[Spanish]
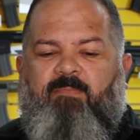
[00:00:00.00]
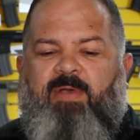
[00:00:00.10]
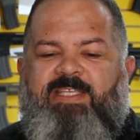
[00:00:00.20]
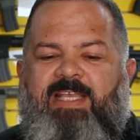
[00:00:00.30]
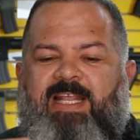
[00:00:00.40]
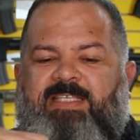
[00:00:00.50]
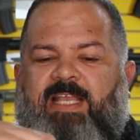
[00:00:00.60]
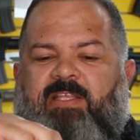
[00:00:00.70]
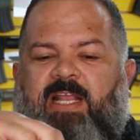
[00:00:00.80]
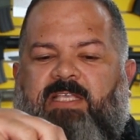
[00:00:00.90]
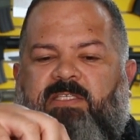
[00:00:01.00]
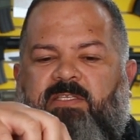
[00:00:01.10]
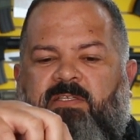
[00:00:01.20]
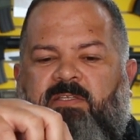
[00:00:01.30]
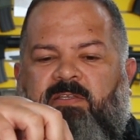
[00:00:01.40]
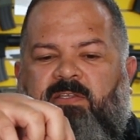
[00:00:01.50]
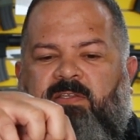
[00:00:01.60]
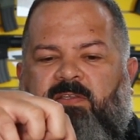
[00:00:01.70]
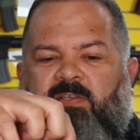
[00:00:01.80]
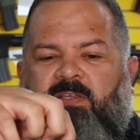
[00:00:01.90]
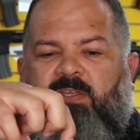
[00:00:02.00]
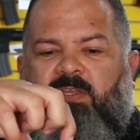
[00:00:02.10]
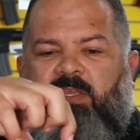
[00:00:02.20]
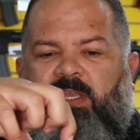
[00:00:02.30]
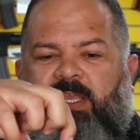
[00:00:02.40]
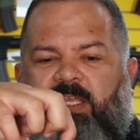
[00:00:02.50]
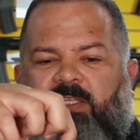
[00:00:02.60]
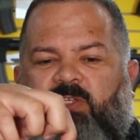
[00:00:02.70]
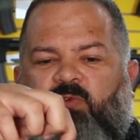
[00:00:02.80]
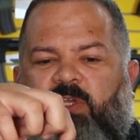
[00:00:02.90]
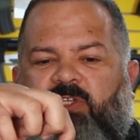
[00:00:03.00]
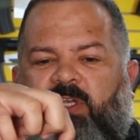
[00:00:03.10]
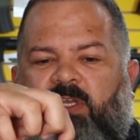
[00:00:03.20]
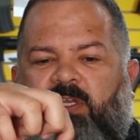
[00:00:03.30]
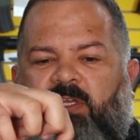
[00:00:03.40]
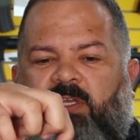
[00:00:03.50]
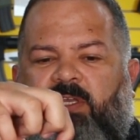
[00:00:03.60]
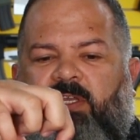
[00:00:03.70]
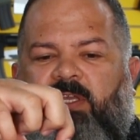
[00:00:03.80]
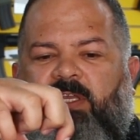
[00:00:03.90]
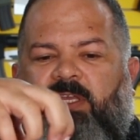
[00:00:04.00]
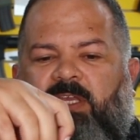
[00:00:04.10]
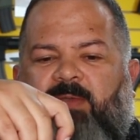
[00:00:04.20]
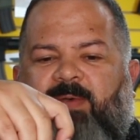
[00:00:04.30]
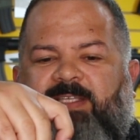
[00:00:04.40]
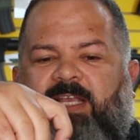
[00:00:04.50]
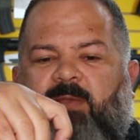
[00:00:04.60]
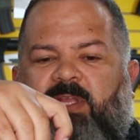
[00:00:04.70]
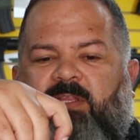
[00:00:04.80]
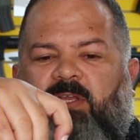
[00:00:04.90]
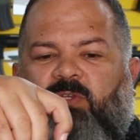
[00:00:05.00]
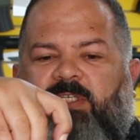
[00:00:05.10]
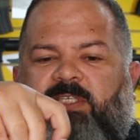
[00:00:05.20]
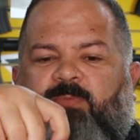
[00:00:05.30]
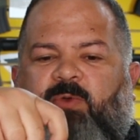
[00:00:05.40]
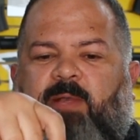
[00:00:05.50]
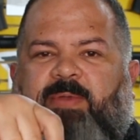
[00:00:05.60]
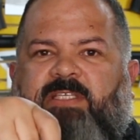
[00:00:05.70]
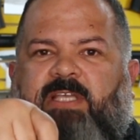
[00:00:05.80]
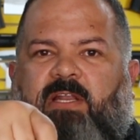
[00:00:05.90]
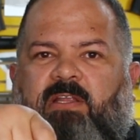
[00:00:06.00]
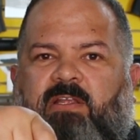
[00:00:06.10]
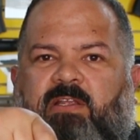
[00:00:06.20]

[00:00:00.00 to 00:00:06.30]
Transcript: va a echar hacia atrás este switch y básicamente, no sé si se puede apreciar,